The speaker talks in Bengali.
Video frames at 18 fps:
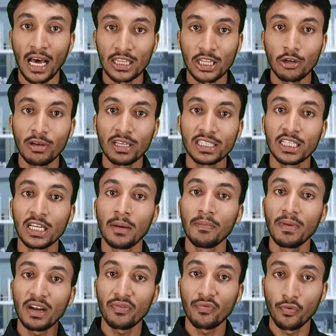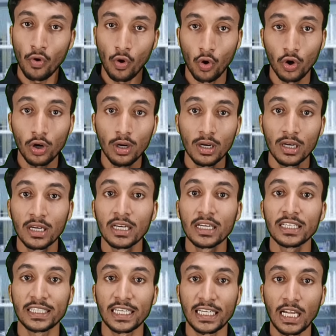আদারওয়াইজ নাম্বার ফোর
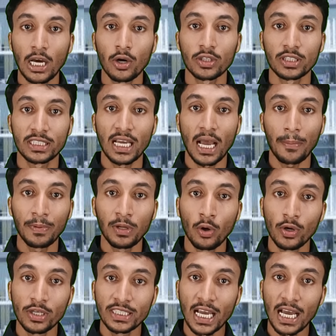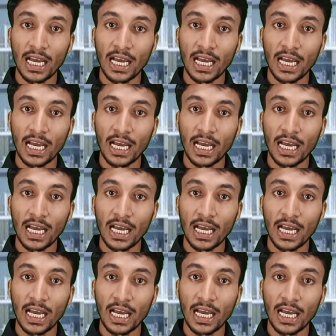সেটা হচ্ছে আপনি ওই